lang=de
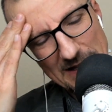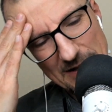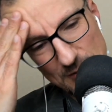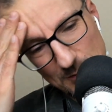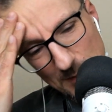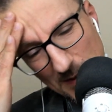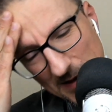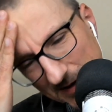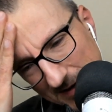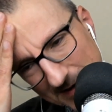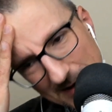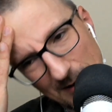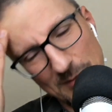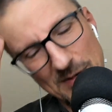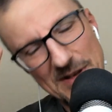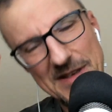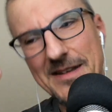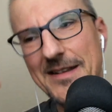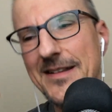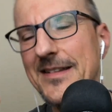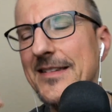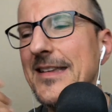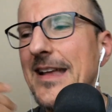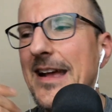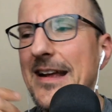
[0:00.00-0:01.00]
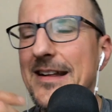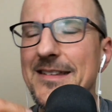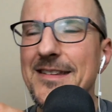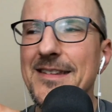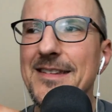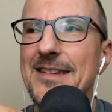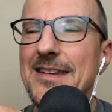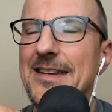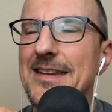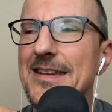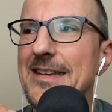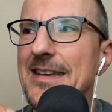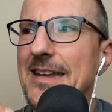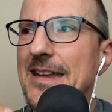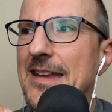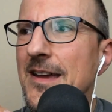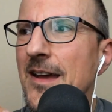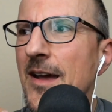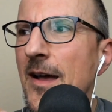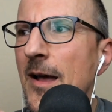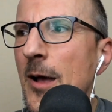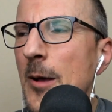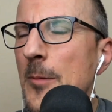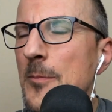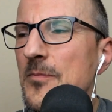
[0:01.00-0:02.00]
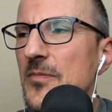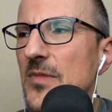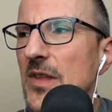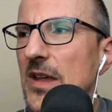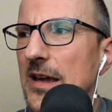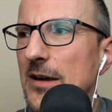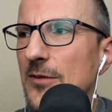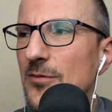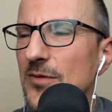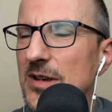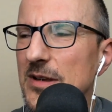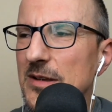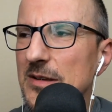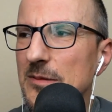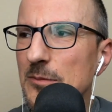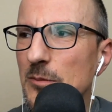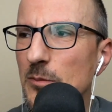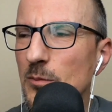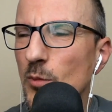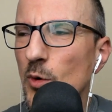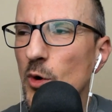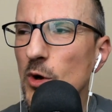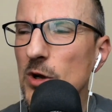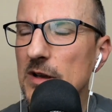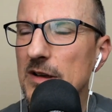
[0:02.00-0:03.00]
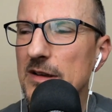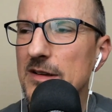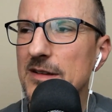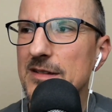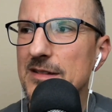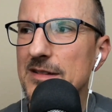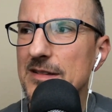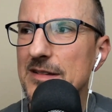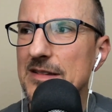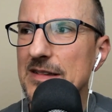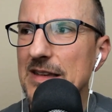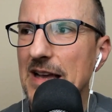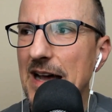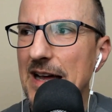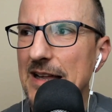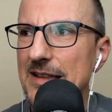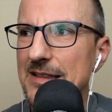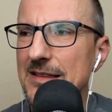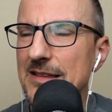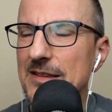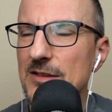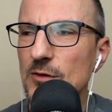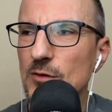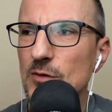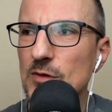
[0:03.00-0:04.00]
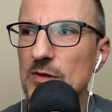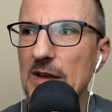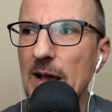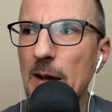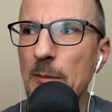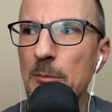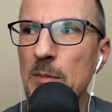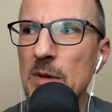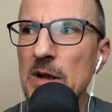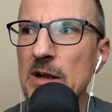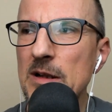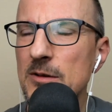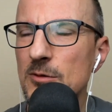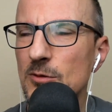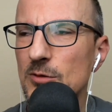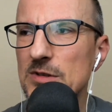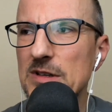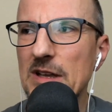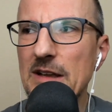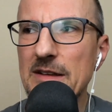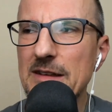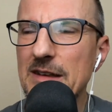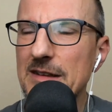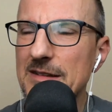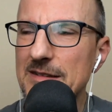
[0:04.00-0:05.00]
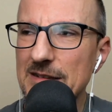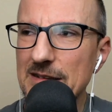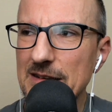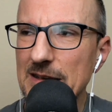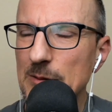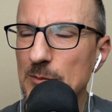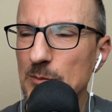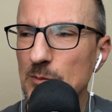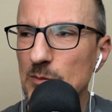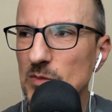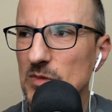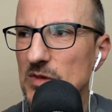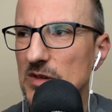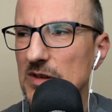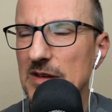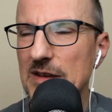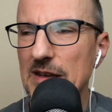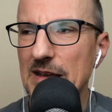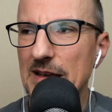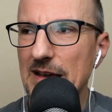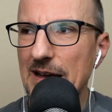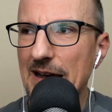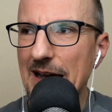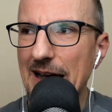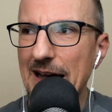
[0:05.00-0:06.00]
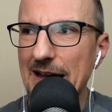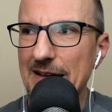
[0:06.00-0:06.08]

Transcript: Sprechkabine gesagt, diese Idee, irgendwie möglichst Daten zu sammeln und dann jetzt eben die,